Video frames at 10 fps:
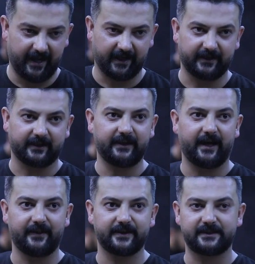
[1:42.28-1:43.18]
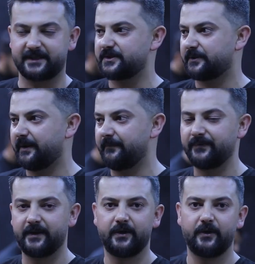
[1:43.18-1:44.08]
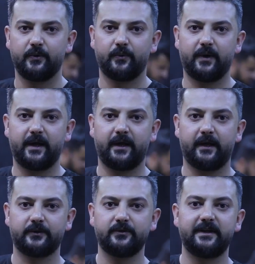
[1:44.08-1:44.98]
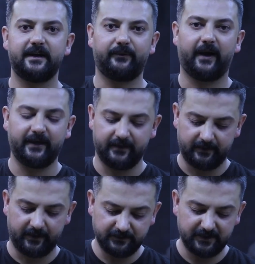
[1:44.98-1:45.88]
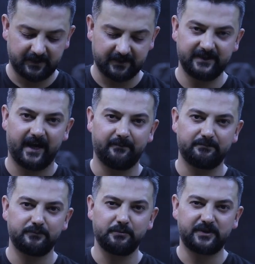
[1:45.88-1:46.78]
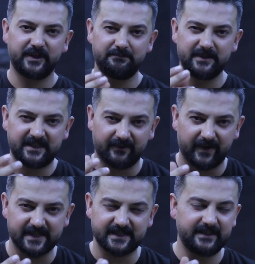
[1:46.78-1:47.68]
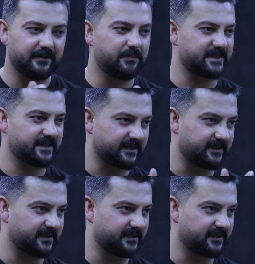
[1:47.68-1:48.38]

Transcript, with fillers: حقيقيه هذه التجربه الله يديك. الله وردود الافعال عند الخدام ممكن بالتفاصيل البسيطه